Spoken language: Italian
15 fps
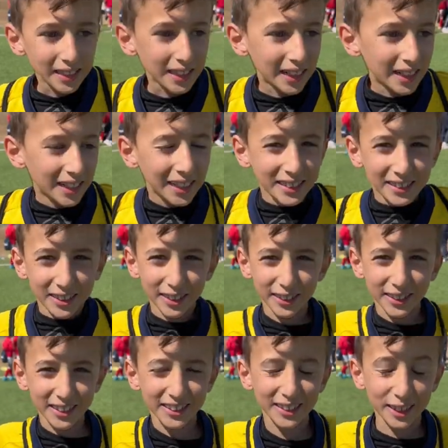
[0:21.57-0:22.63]
Eh, il
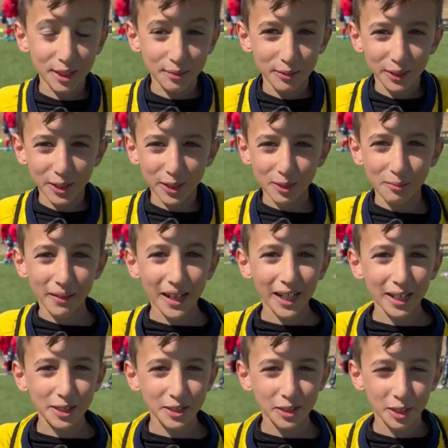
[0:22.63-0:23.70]
torneo è stato molto
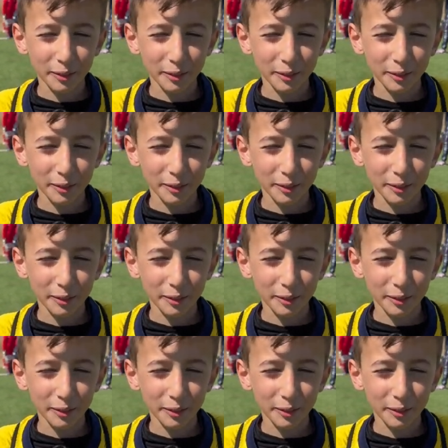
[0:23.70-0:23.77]
bello,